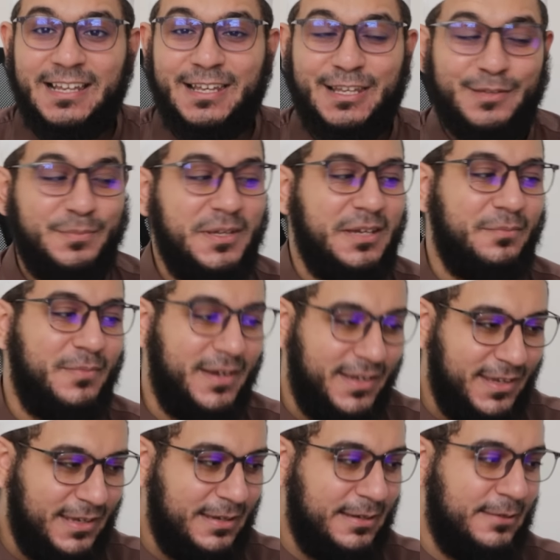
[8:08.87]
Lebih
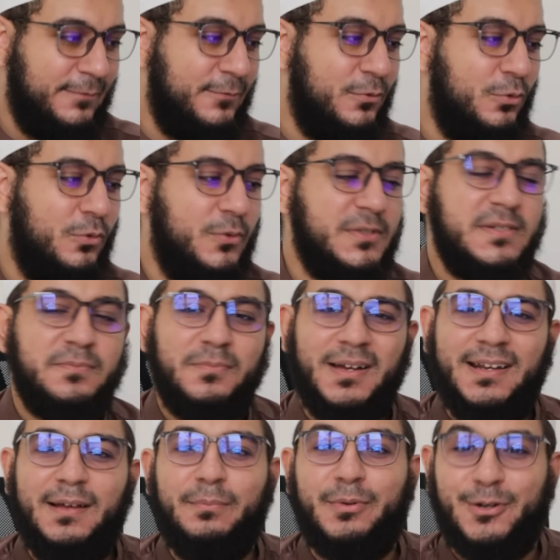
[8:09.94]
baik fokus
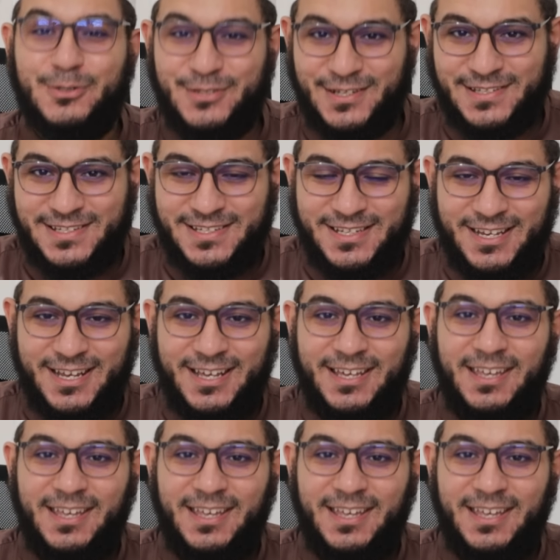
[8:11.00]
pada proses.